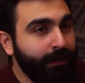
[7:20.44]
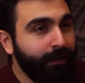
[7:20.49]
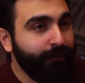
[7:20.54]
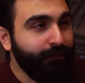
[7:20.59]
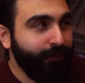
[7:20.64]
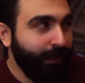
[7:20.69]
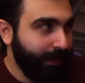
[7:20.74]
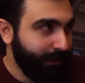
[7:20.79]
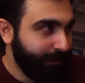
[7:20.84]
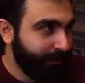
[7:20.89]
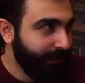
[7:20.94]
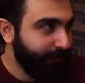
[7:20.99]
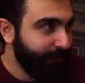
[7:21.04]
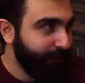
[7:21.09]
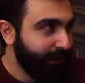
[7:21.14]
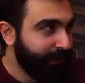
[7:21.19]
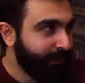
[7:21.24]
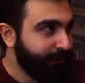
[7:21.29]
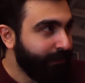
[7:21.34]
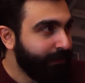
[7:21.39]
Var
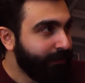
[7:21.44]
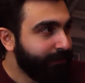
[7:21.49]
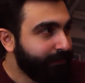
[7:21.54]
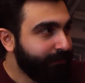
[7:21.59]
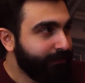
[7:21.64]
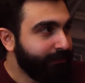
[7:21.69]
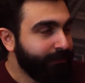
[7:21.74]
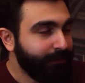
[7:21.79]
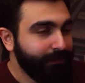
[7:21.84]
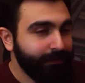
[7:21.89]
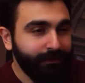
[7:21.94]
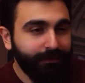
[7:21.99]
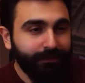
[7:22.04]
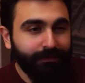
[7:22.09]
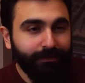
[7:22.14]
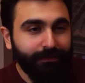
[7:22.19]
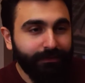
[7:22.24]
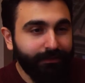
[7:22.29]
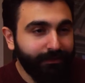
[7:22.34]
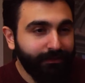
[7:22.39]
tabii ki var.
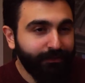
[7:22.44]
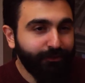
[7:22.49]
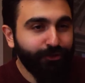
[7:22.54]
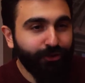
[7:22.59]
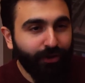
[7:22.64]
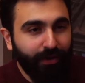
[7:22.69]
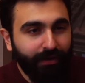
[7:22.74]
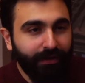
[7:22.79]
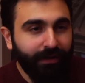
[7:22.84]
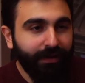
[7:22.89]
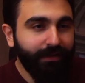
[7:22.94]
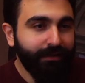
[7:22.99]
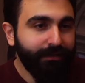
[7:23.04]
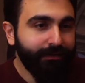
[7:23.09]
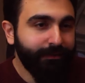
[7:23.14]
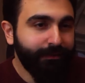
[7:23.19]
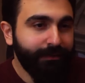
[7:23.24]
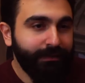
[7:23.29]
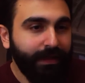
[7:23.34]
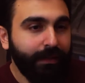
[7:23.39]
Ee, şöyle,
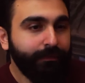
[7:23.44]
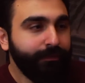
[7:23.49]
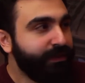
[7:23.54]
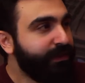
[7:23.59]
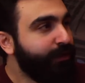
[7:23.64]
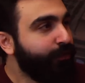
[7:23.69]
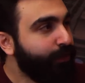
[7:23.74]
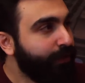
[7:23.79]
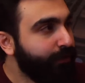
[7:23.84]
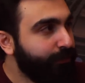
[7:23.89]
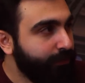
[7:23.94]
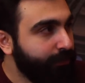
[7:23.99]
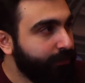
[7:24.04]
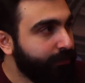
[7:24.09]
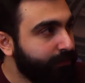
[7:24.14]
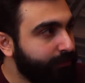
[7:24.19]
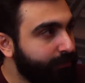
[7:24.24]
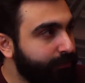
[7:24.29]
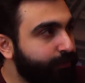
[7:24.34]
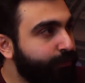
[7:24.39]
sen bir şey
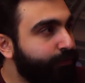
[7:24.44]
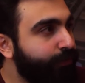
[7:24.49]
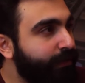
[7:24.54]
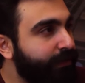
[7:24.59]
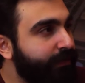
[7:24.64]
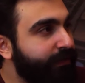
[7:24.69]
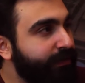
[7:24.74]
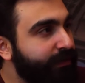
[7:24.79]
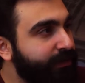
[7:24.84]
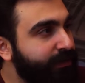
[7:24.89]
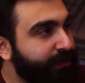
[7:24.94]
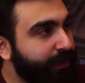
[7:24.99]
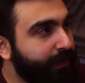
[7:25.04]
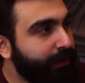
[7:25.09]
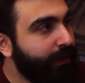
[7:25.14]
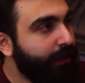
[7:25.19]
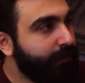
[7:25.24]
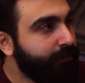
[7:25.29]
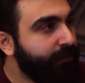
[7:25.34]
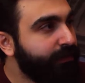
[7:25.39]
üretiyorsun. Bu ürettiğin
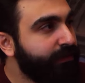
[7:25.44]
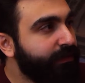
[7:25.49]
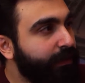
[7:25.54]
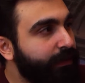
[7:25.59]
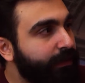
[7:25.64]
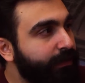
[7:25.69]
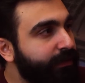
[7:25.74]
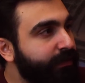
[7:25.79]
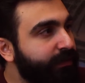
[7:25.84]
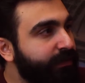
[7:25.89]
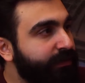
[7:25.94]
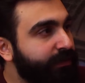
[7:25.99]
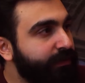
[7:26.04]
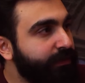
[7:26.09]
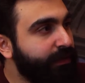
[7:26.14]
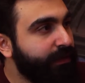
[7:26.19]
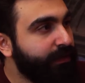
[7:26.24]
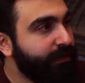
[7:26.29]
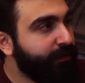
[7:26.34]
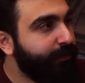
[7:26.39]
şeyler insanların ilgisini
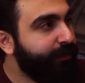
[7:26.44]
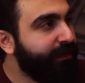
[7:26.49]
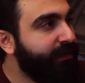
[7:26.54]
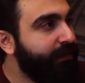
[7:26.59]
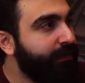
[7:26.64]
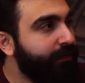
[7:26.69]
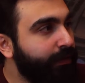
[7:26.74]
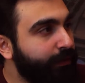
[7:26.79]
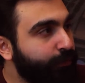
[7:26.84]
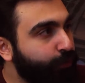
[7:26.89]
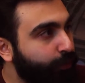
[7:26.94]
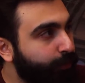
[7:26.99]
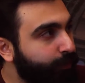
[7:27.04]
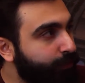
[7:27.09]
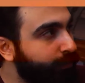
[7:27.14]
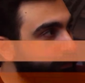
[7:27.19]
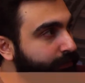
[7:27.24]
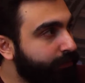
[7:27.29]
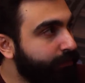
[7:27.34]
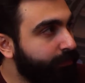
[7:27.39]
çekince bir kitle
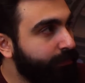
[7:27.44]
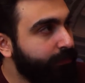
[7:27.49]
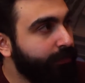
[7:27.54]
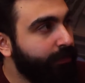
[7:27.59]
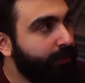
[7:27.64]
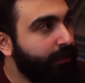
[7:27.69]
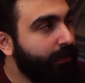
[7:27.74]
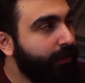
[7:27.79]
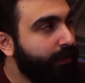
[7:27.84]
topluyorsun. Evet.